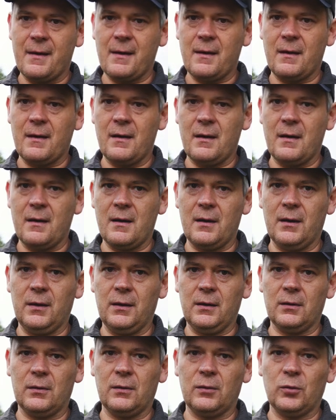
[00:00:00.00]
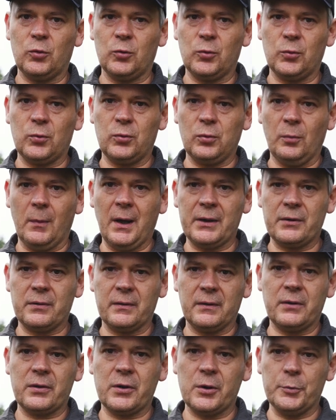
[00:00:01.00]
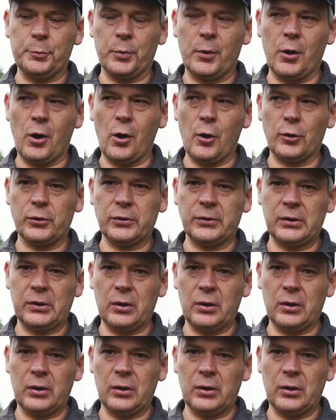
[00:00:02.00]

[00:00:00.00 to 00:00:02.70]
E, tłumacząc szybko,